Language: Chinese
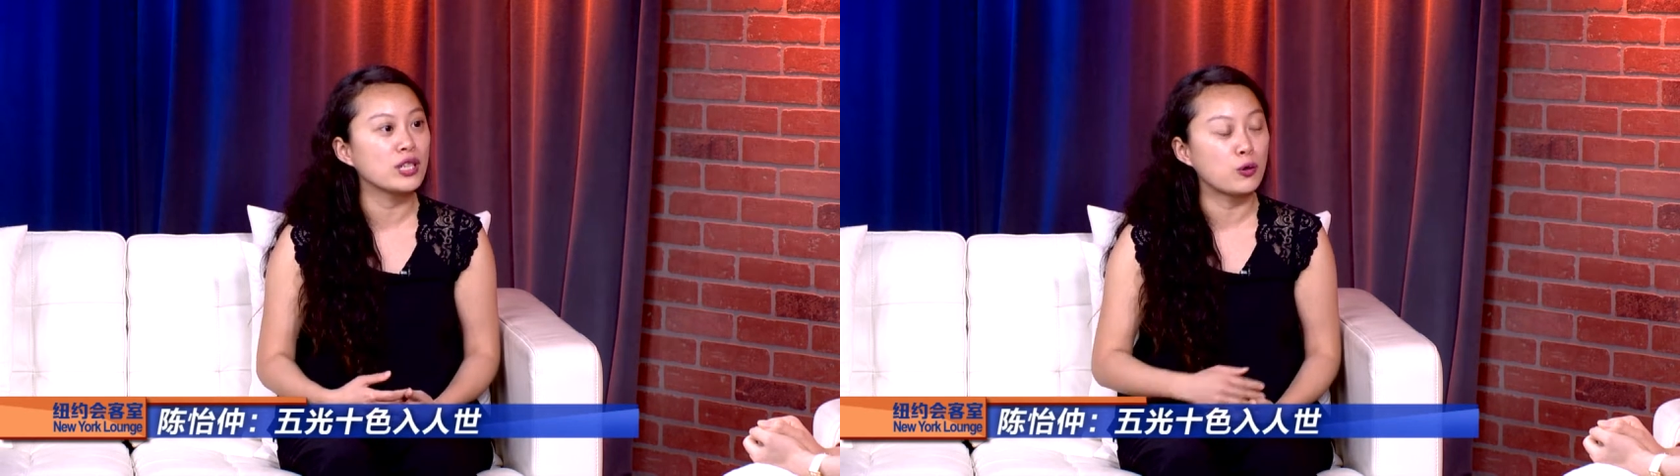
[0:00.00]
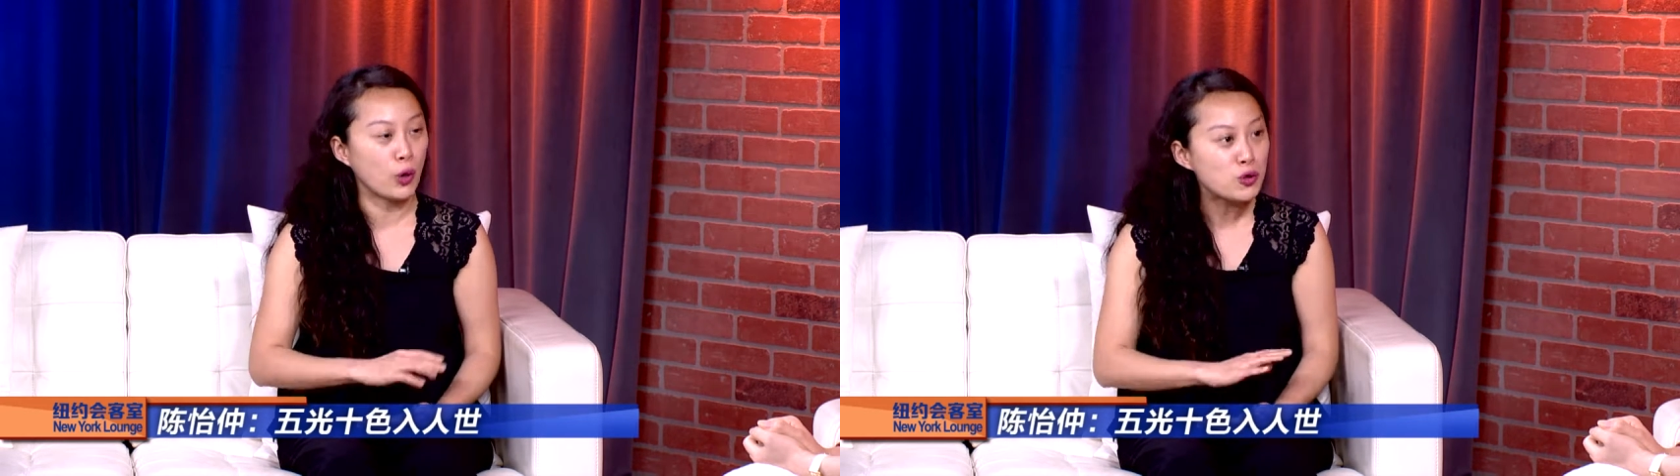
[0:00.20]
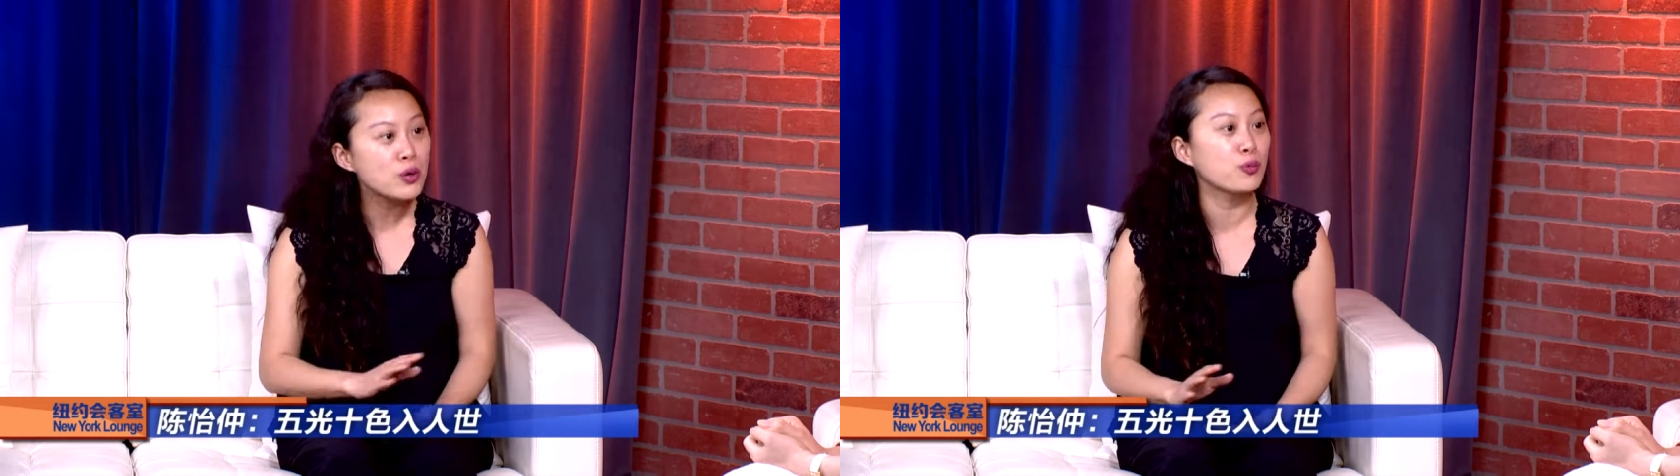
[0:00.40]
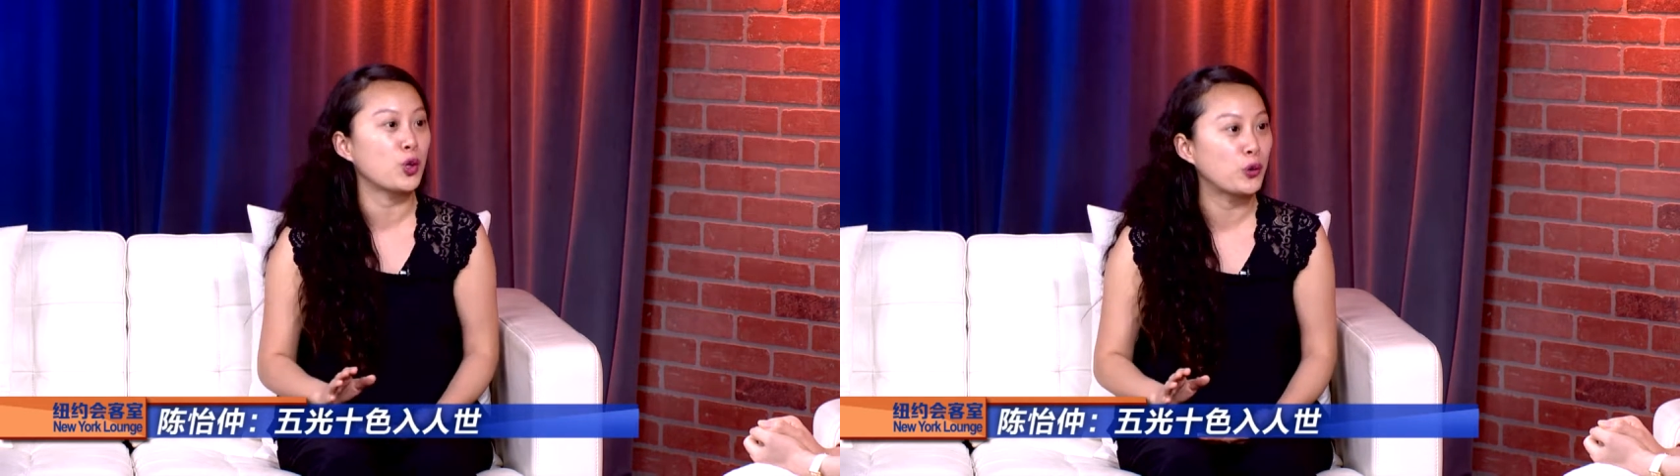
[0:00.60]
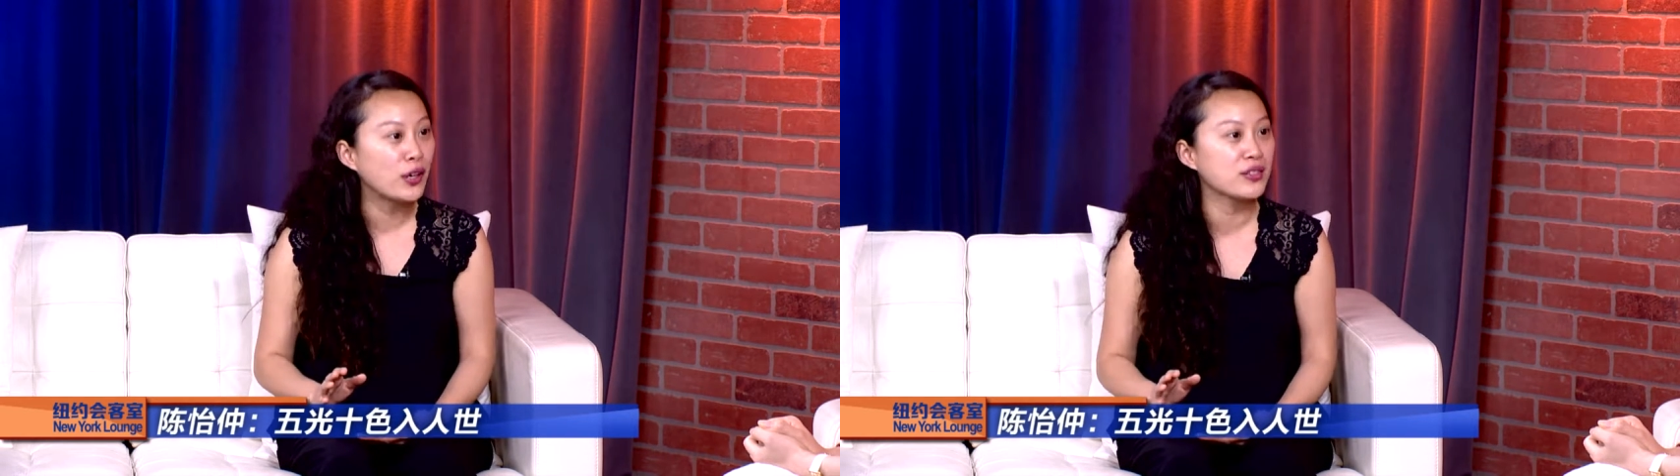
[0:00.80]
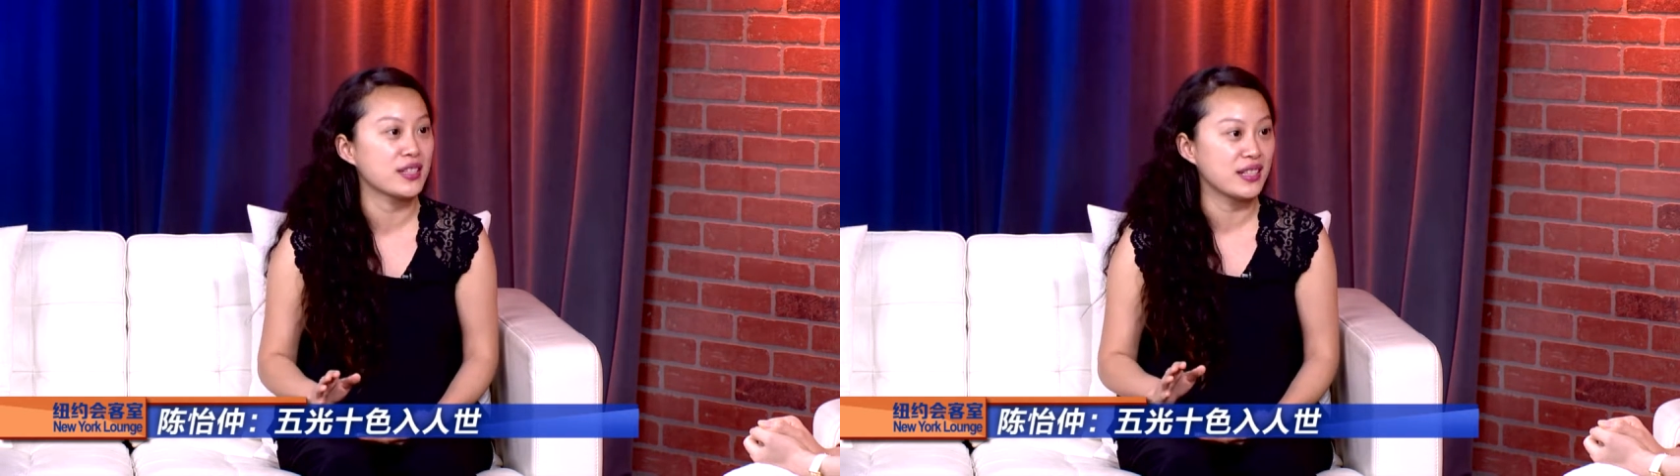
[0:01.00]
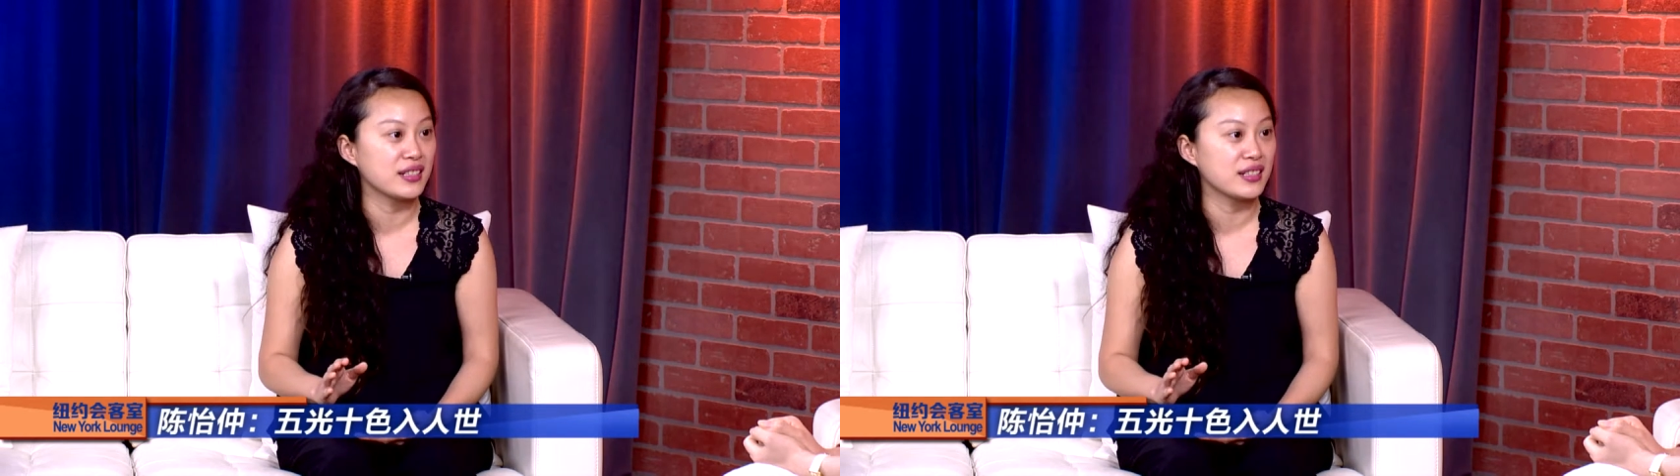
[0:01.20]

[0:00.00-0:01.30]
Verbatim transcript: 你完全不会遇到这些